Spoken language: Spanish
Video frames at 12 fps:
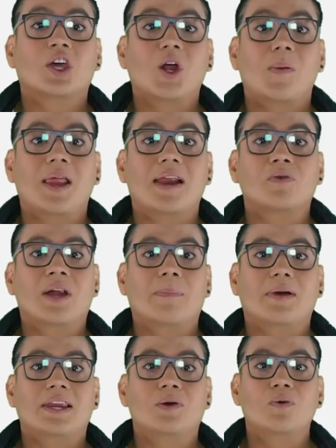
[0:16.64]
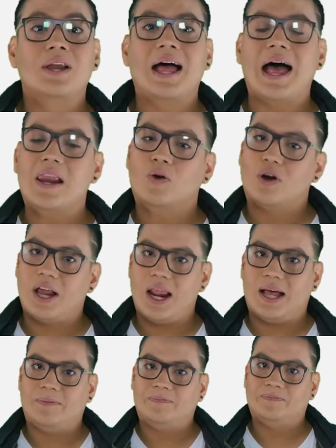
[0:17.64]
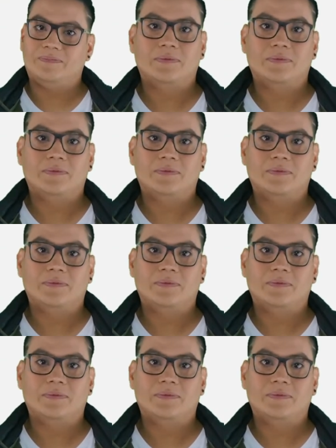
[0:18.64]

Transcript: quiero hablar de una película algo rara,